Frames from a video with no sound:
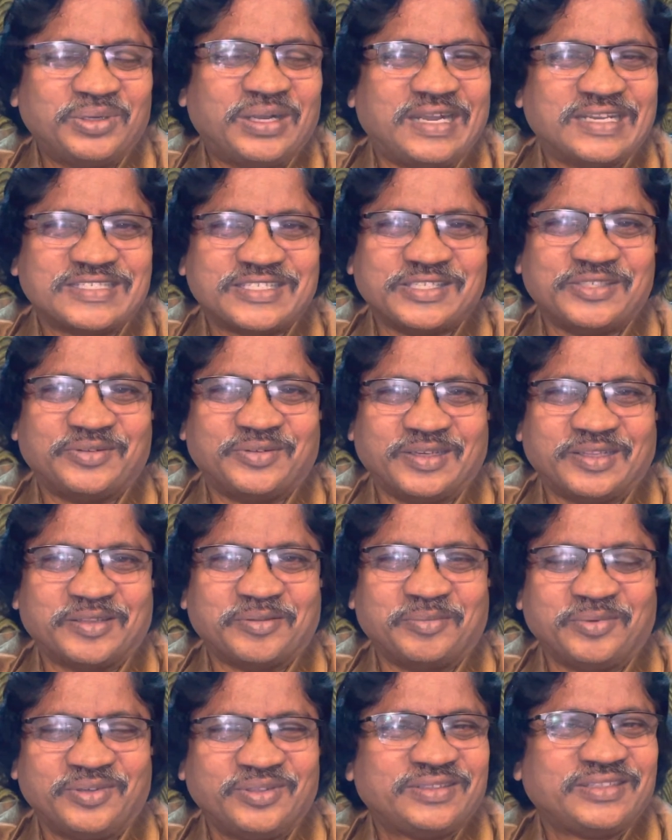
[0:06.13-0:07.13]

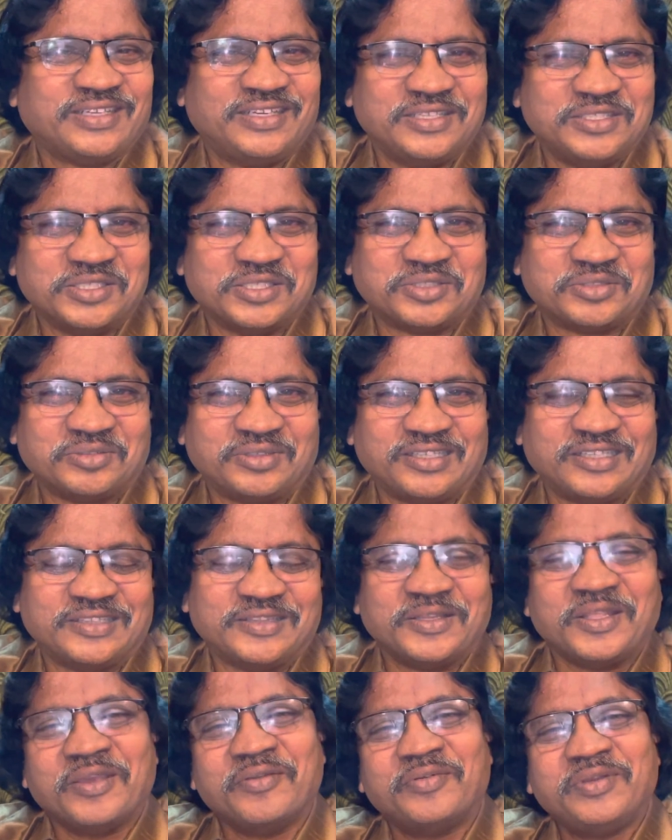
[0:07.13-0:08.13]
ఆశీర్వాదములు తెలియజేస్తున్నాను
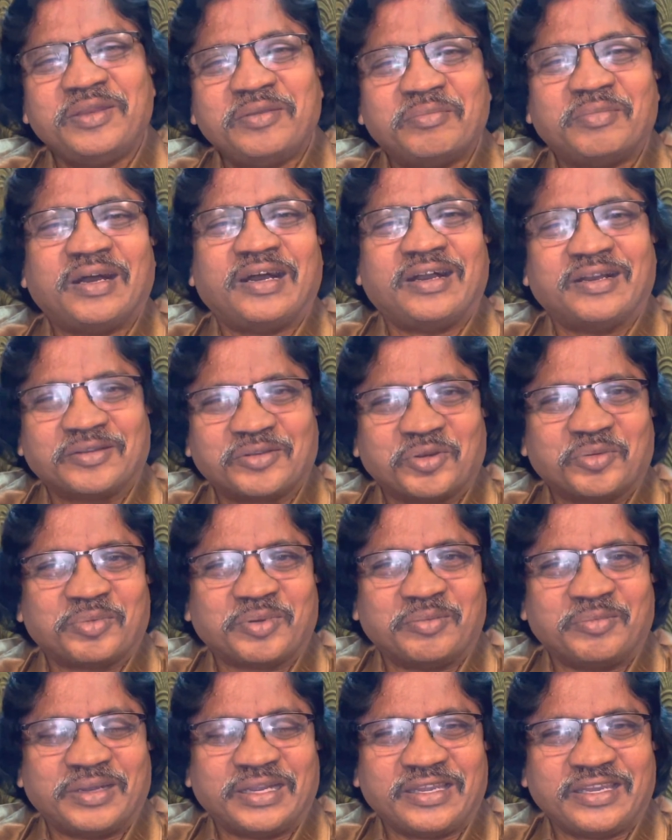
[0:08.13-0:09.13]
దేవుని
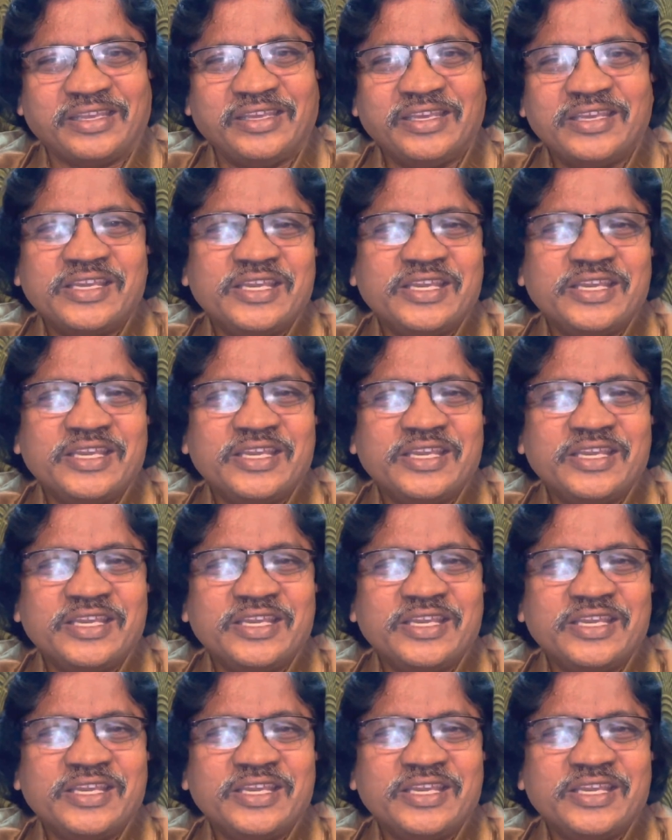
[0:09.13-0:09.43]
మహాకృపను బట్టి